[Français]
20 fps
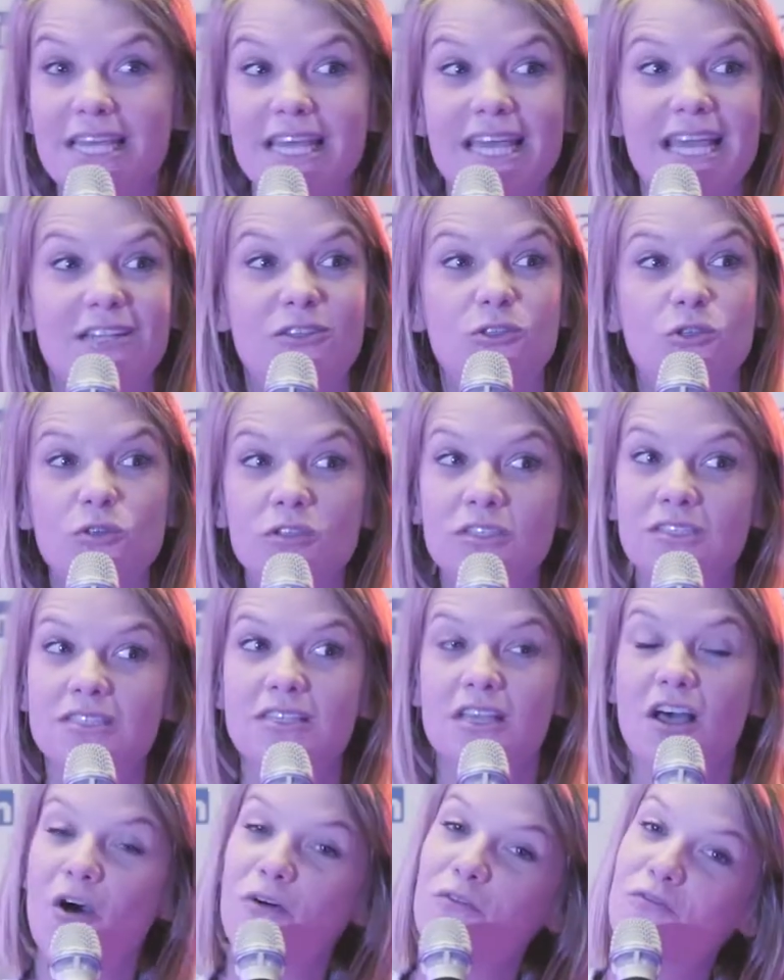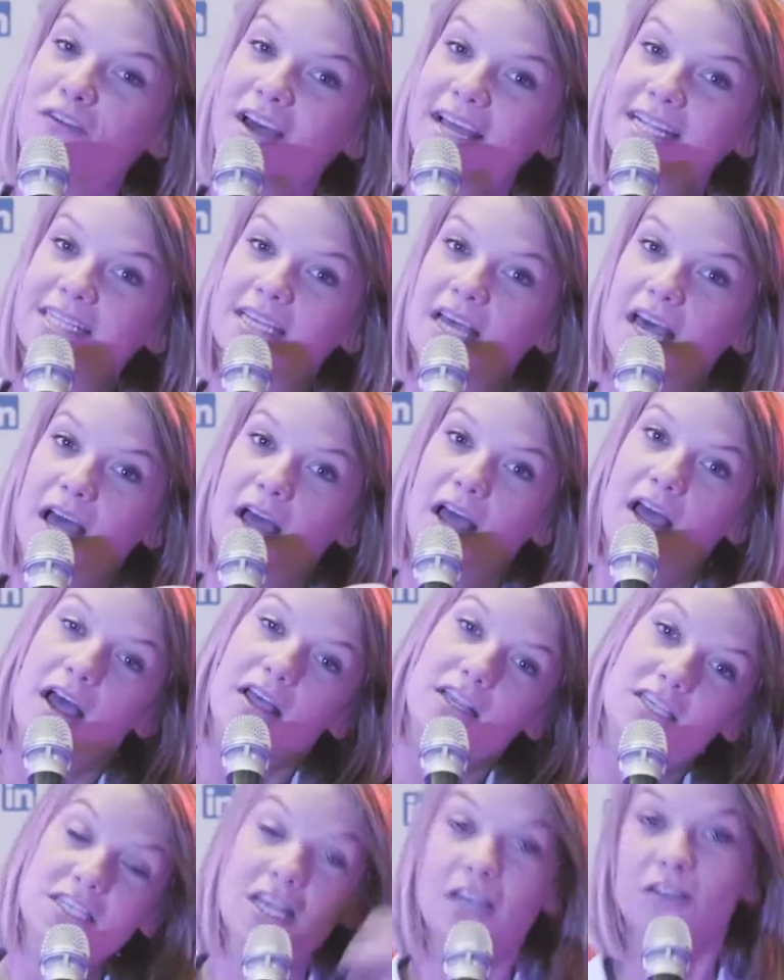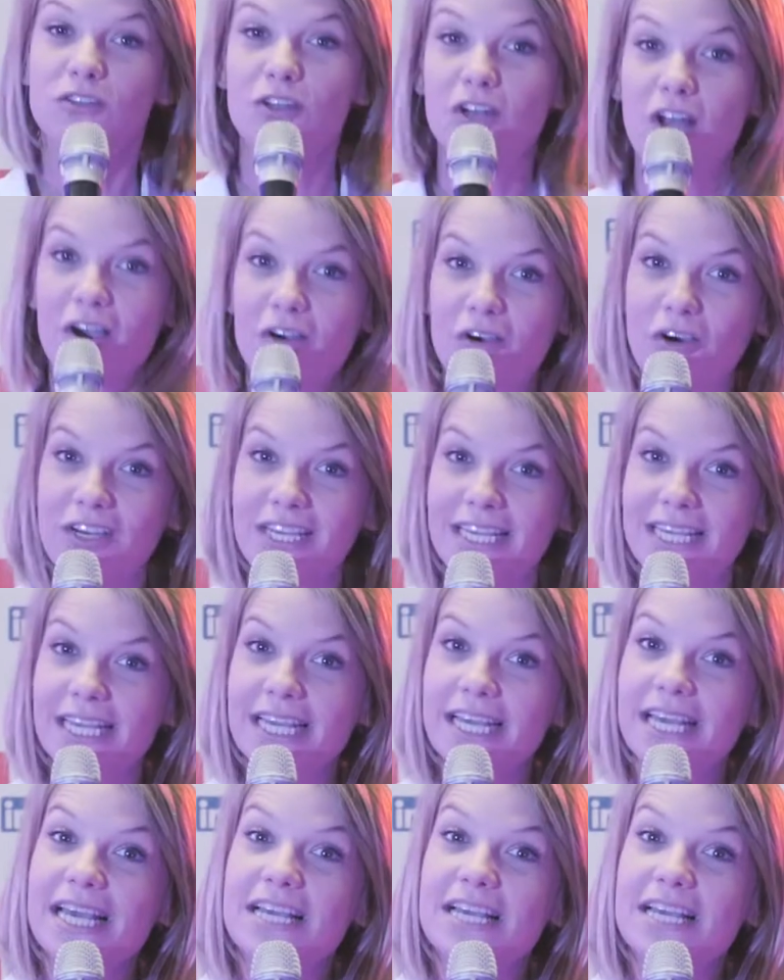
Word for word: Et tous, en fait, sortent de leur coquille